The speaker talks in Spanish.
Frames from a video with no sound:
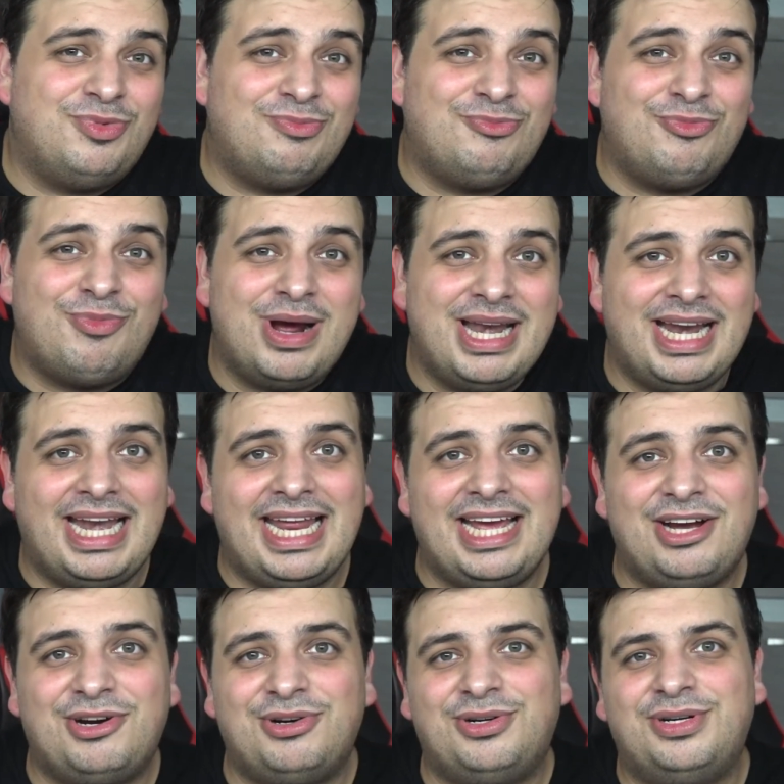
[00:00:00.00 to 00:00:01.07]
un, buen
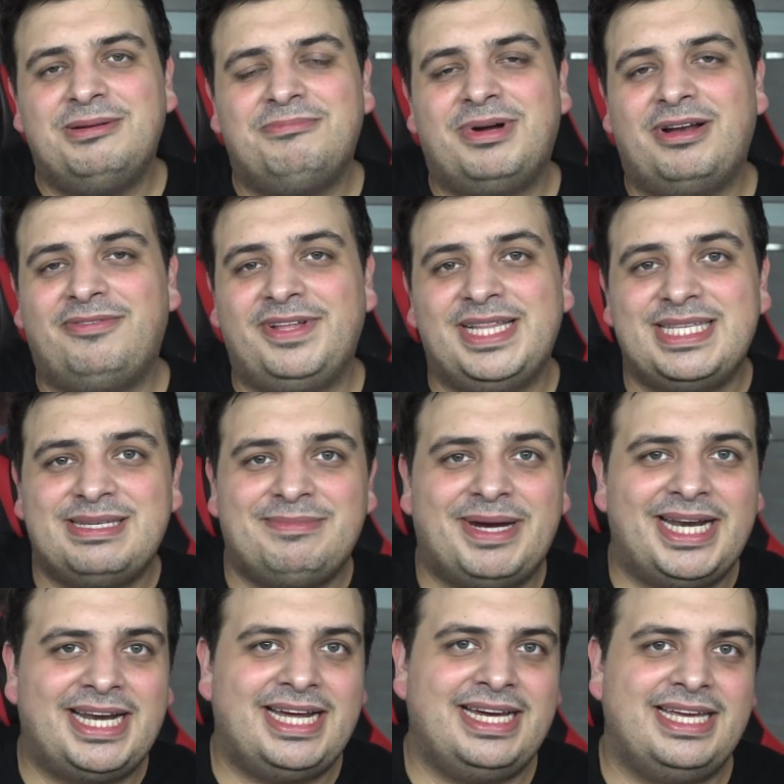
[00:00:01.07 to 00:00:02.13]
elenco para el fin de
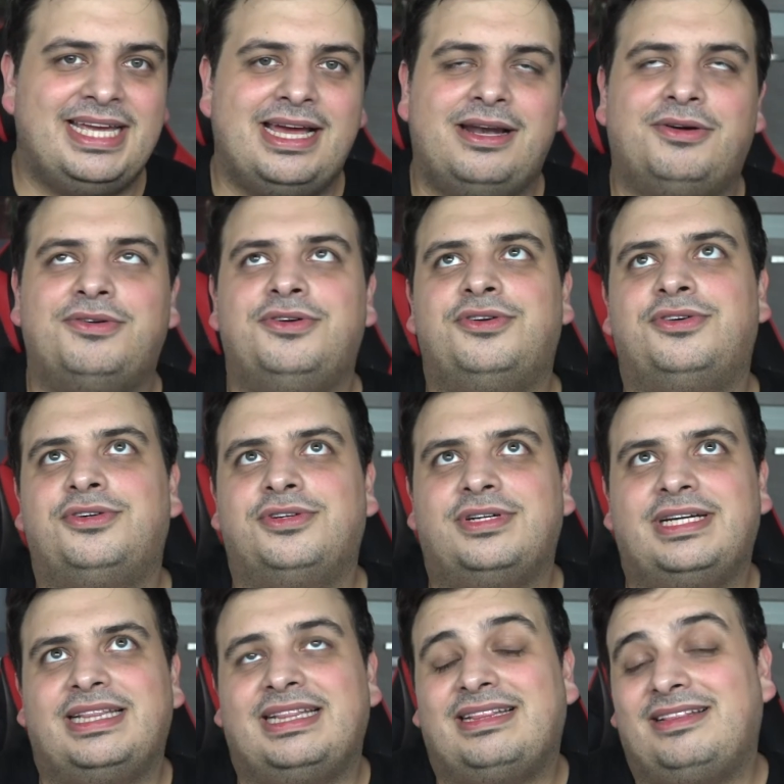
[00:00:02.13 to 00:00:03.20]
semana y algo no
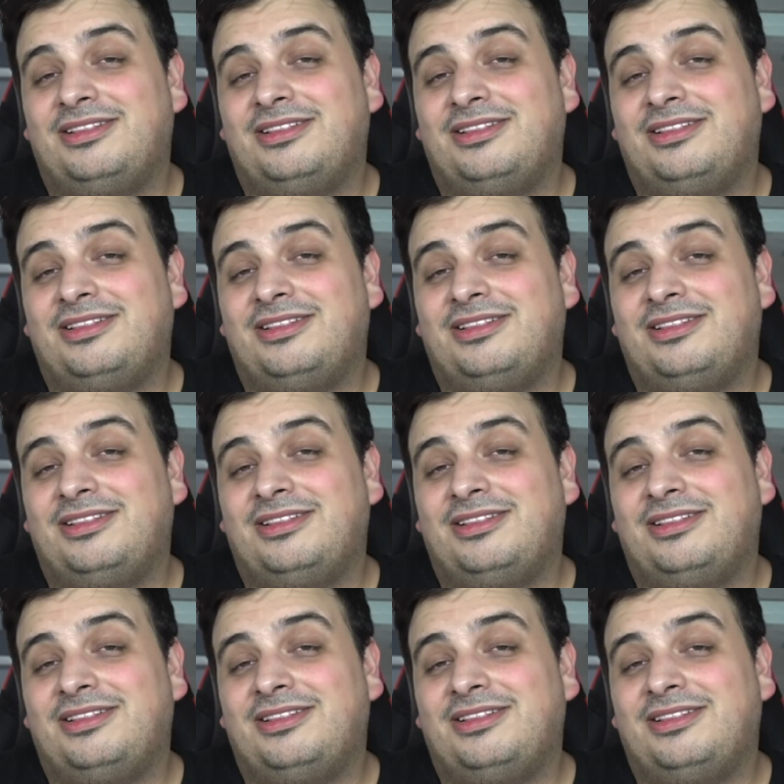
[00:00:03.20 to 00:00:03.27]
que